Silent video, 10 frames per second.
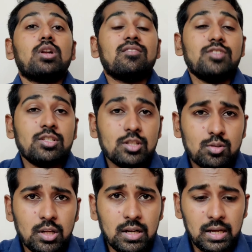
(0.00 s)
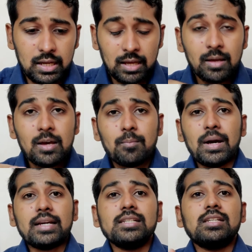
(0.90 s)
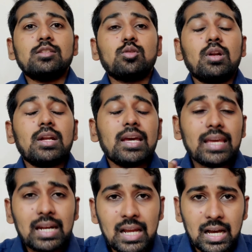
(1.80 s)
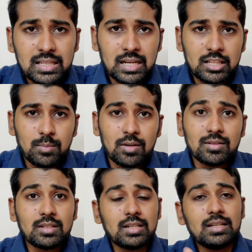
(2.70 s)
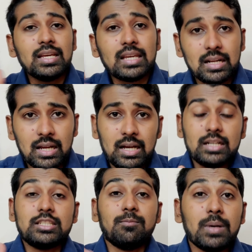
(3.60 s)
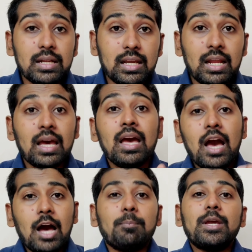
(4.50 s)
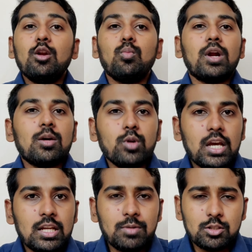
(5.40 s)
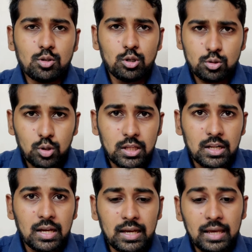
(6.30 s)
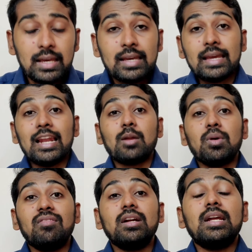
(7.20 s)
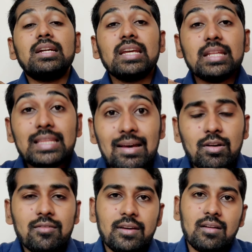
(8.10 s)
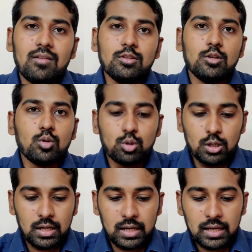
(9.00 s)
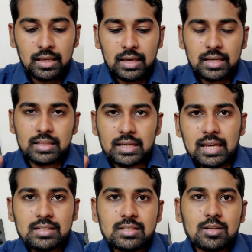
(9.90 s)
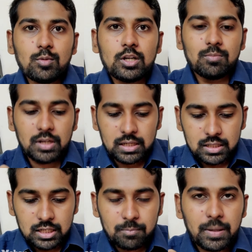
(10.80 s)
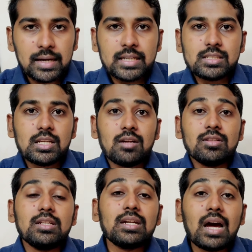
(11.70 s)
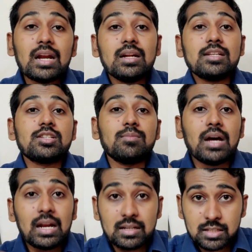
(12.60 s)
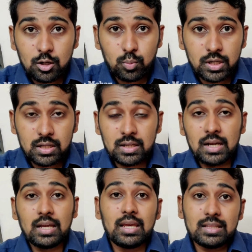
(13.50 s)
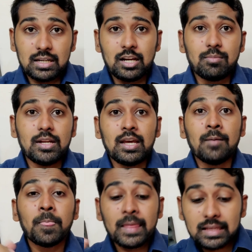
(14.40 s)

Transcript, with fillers: கோர்ட் ஆஃப் ஜஸ்டிஸ் சொல்லிடுறாங்க பாகிஸ்தான் சொல்லுனா எல்லா ஆதாரத்தையுமே வந்துட்டு நீக்கிடுறாங்க அக்செப்ட் பண்ணிக்கல அப்பீலும் பண்ண முடியாது அப்படின்னு சொல்லிட்டு சொல்லிடுறாங்க எல்லாருமே வெர்டிக்ட்டு இந்தியாவுக்கு ஃபேவராக வந்துட்டு கொடுத்துட்றாங்க இந்த கேஸுக்கு மட்டும் கிட்டத்தட்ட பாகிஸ்தான் வந்து நாலு லட்சம் டாலர் செலவு பண்ணியிருக்கிறாங்க எதற்கு அப்படின்னா